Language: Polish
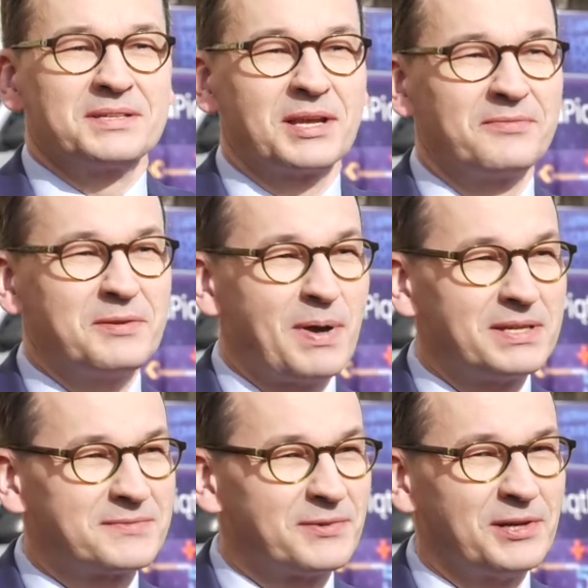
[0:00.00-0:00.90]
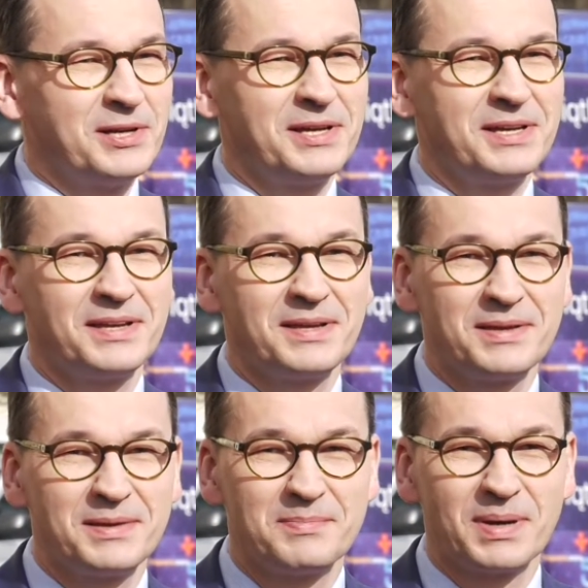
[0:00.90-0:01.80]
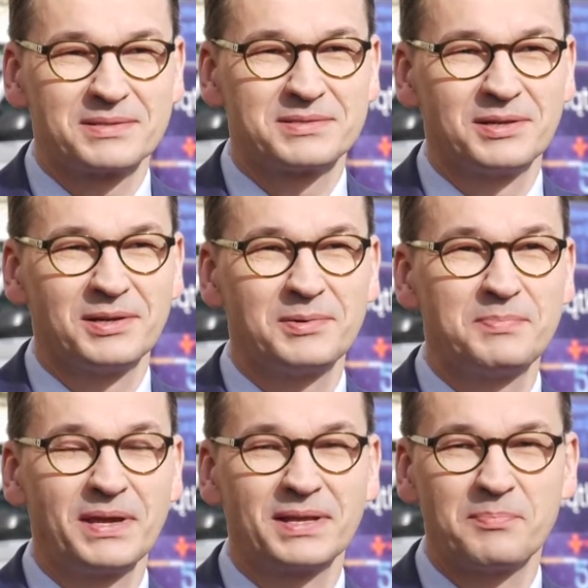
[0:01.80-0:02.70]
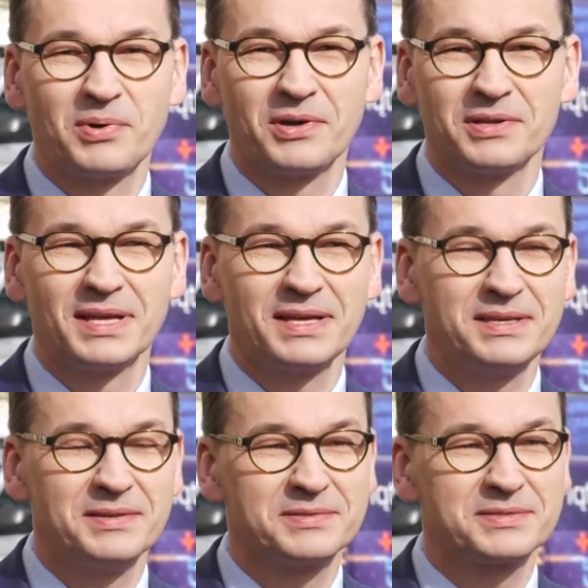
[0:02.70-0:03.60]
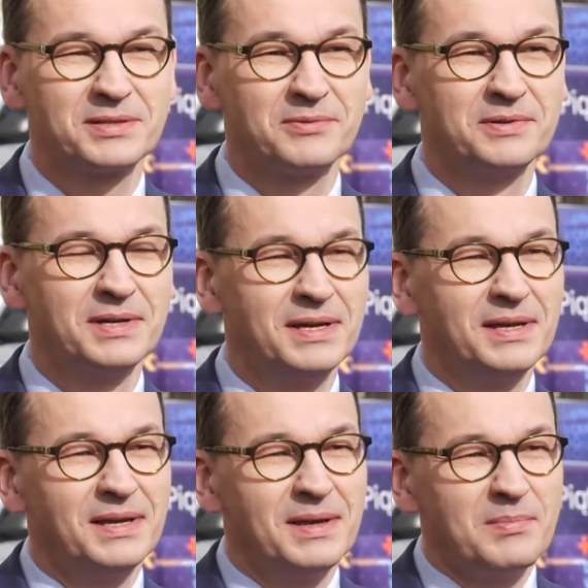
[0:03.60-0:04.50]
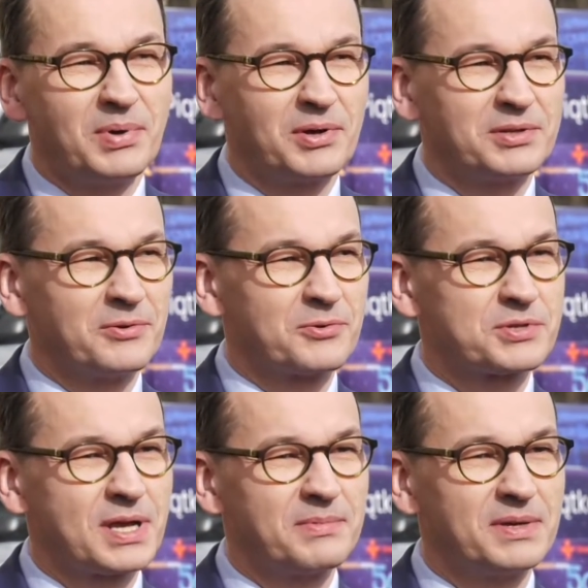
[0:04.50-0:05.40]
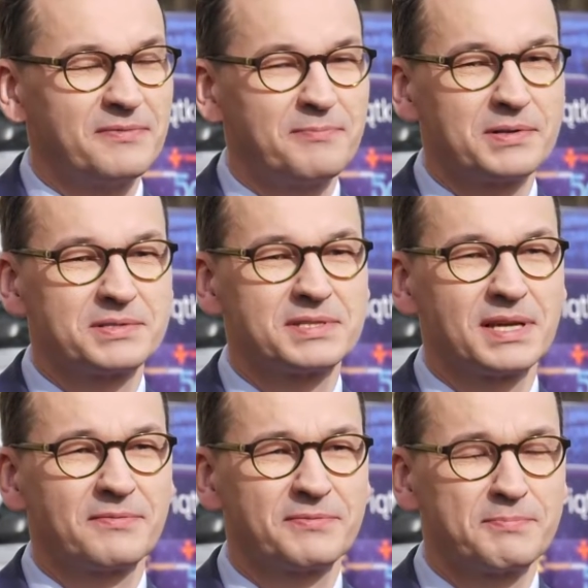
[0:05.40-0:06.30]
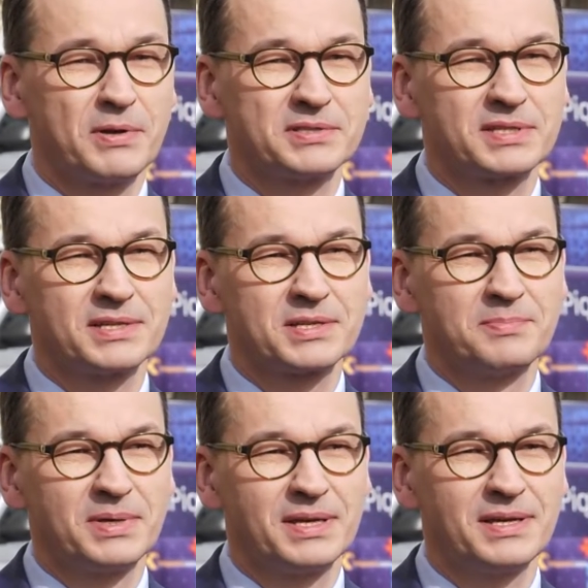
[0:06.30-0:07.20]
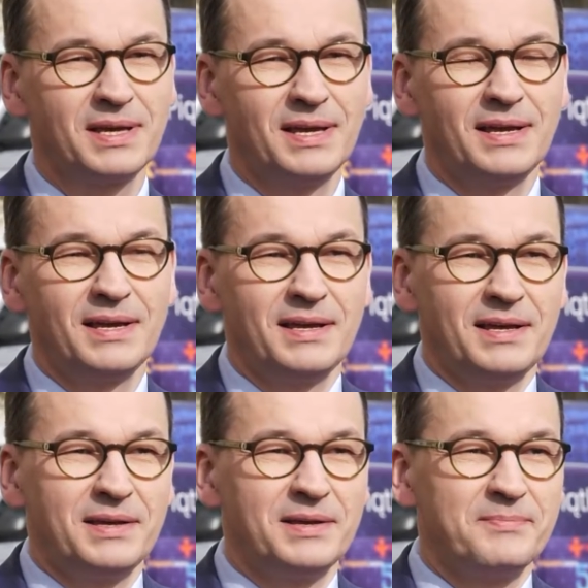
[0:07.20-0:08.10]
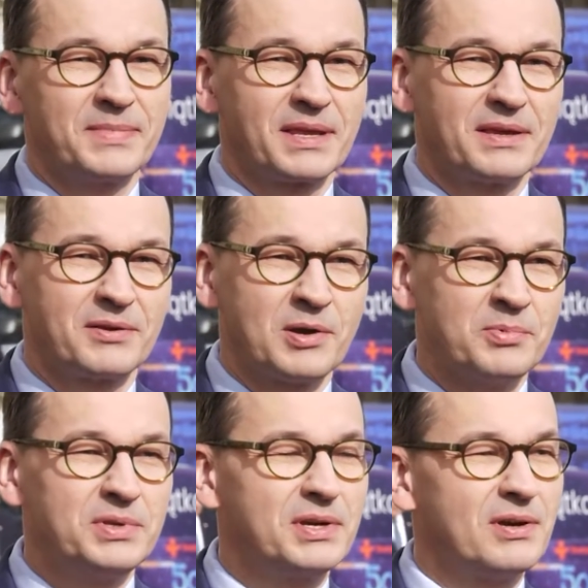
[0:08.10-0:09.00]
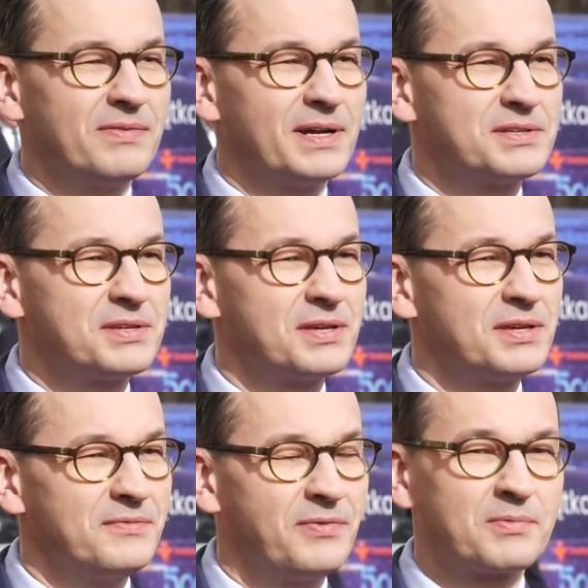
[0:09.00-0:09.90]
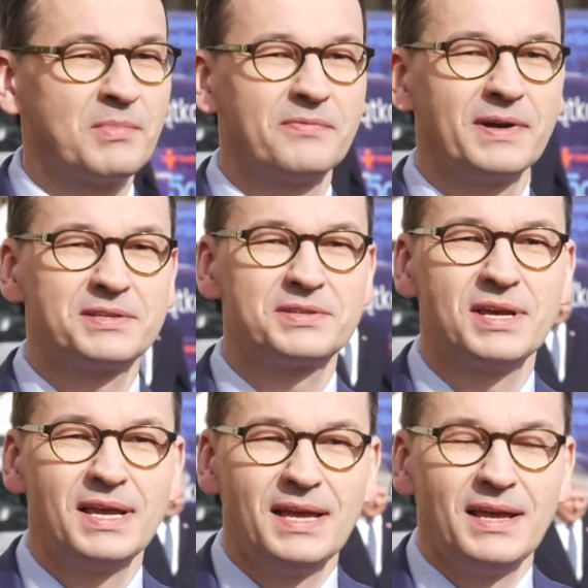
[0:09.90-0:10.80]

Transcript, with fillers: Szanowni Państwo, bardzo piękna pogoda i z tą pogodą ruszamy w, Polsce, w Polskę, żeby komunikować, informować